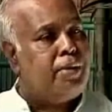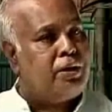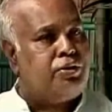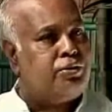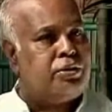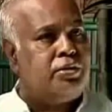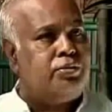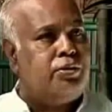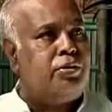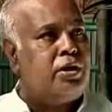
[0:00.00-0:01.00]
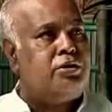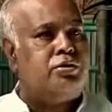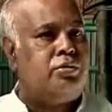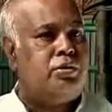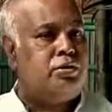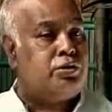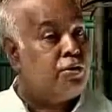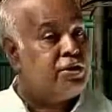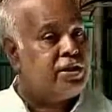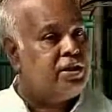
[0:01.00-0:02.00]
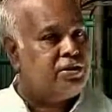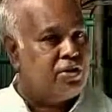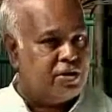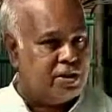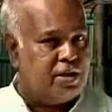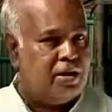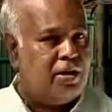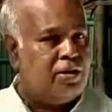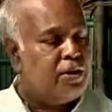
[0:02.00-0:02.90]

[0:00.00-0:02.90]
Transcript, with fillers: মন মানসিকতায় তৈরি করার জন্য সংস্কৃতি চর্চার